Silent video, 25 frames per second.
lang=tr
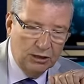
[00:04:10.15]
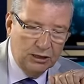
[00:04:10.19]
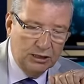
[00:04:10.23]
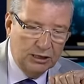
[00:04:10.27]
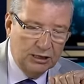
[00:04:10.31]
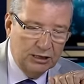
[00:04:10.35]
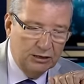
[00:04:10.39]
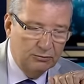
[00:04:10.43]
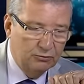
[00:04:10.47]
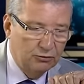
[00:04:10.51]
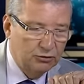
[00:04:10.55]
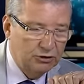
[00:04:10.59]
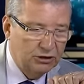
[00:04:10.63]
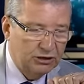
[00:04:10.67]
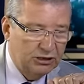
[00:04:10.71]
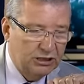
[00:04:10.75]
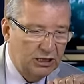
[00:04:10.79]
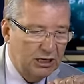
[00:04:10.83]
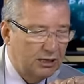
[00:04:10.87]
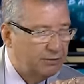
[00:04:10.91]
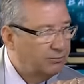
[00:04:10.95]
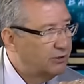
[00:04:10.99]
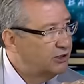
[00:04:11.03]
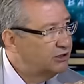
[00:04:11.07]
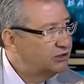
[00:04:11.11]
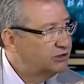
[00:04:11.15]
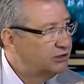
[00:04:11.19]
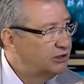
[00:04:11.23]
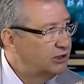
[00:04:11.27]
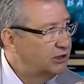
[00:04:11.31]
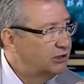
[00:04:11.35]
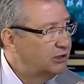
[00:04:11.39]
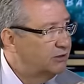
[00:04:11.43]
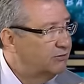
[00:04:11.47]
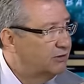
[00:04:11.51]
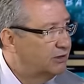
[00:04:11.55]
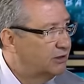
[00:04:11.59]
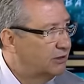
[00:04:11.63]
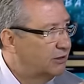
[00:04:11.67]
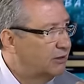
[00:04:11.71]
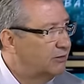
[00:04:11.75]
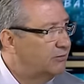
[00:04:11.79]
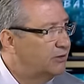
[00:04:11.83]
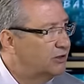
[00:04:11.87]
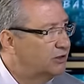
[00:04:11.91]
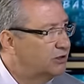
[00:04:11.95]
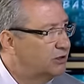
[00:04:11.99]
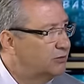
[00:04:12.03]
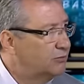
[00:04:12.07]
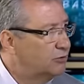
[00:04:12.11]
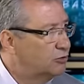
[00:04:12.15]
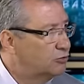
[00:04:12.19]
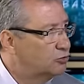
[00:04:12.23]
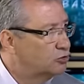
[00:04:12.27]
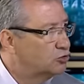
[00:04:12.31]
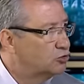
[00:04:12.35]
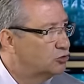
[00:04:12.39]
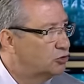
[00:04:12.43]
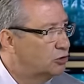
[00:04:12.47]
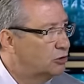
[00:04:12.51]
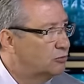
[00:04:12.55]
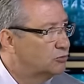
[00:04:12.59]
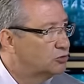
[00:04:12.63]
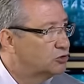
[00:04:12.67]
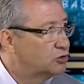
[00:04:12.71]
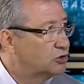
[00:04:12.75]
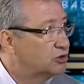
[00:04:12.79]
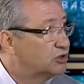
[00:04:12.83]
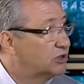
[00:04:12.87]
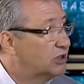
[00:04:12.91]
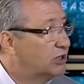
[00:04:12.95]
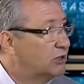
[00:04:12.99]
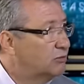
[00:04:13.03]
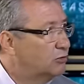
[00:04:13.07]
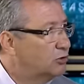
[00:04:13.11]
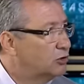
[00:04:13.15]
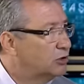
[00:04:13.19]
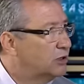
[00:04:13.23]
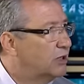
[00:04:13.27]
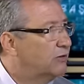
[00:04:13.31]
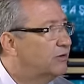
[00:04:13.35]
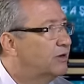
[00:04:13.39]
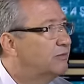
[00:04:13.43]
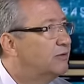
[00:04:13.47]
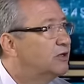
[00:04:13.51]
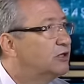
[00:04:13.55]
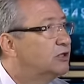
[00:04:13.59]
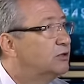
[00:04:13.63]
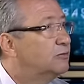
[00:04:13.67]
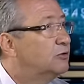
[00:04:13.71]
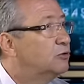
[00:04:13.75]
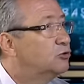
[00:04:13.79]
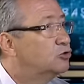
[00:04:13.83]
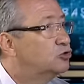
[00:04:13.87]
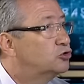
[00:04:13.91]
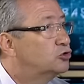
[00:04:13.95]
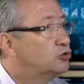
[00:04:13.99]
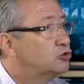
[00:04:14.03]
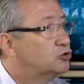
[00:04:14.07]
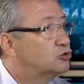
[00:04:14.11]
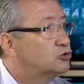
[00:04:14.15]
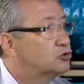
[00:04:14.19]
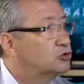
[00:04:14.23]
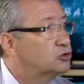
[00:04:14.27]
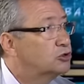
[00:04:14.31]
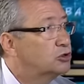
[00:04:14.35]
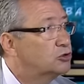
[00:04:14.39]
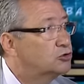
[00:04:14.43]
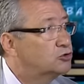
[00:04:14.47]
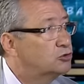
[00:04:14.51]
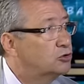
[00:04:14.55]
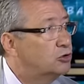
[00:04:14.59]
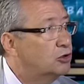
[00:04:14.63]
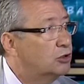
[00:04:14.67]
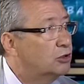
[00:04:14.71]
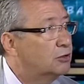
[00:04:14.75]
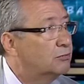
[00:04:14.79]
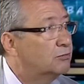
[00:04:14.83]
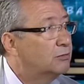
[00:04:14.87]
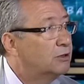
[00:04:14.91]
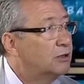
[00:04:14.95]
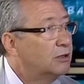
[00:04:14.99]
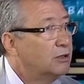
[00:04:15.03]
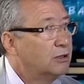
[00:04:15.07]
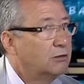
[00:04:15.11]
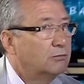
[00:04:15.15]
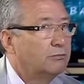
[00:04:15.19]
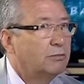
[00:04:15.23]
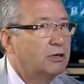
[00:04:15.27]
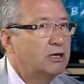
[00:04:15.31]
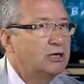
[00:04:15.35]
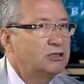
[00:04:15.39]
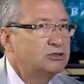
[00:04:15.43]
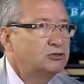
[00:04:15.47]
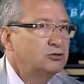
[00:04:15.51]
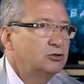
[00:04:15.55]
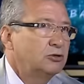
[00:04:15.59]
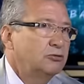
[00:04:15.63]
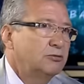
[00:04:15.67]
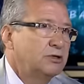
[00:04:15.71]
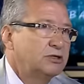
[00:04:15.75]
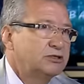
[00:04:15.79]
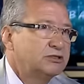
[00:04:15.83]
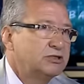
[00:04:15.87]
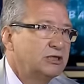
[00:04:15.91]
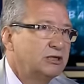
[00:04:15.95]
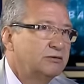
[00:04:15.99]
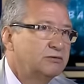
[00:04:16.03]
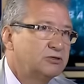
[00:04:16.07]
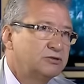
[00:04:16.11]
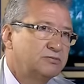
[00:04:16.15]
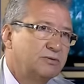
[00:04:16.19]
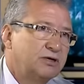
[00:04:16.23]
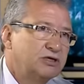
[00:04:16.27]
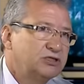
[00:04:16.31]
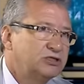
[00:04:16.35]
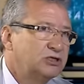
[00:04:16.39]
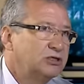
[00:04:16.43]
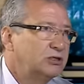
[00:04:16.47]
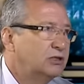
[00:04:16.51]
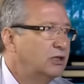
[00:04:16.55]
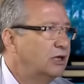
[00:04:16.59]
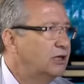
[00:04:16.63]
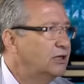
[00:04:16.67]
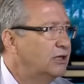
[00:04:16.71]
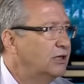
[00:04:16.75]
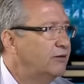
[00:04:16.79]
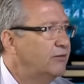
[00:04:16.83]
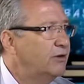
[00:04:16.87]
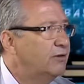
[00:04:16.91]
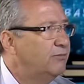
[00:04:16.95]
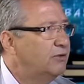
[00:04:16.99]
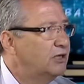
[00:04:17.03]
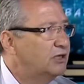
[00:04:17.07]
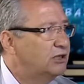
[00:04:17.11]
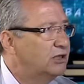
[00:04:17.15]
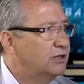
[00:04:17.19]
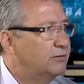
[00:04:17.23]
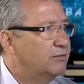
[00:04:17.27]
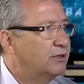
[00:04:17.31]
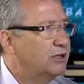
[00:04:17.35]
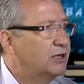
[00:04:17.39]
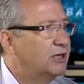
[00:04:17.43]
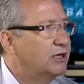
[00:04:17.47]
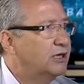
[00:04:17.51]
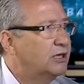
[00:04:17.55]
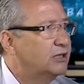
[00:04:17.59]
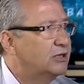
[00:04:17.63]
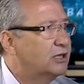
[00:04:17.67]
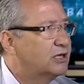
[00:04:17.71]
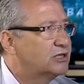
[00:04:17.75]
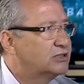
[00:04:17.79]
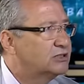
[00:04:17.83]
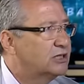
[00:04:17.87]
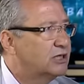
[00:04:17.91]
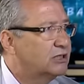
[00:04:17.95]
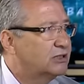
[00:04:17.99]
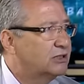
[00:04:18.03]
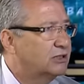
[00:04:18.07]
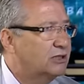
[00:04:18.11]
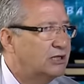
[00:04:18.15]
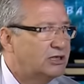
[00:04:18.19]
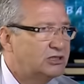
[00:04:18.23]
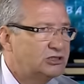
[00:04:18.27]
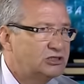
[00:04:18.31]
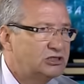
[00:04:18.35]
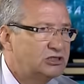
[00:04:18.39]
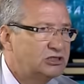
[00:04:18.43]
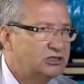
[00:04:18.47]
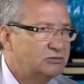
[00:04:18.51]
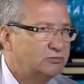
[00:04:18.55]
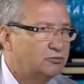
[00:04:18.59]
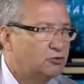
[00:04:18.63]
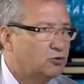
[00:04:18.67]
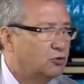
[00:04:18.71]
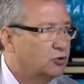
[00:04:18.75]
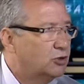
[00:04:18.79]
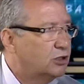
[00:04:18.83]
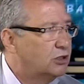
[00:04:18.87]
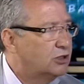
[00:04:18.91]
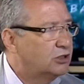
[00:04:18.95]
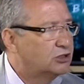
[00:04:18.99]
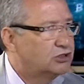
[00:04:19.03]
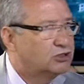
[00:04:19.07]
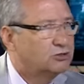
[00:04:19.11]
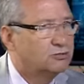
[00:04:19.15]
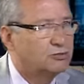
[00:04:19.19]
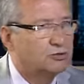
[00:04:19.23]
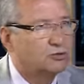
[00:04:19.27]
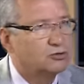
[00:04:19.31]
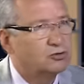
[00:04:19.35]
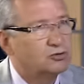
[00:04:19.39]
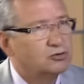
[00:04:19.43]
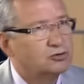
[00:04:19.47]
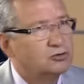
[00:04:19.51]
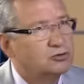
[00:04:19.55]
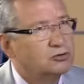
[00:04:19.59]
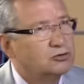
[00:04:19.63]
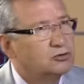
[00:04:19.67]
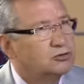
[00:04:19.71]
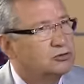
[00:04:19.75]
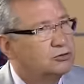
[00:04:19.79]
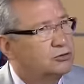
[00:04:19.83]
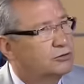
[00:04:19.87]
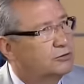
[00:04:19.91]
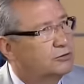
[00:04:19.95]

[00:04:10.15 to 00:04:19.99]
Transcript: Evet. E, buradaki amaç neydi ve devam ettirmeyi düşünüyor musunuz? Niye bunu devam evet. ettirmeyi düşünüyorsunuz diye soruyorum. Evet. Bazı üniversitelerimiz başladılar, devam ettirmeler ya da azalttılar. Evet. Siz bu konuya nasıl bakıyorsunuz?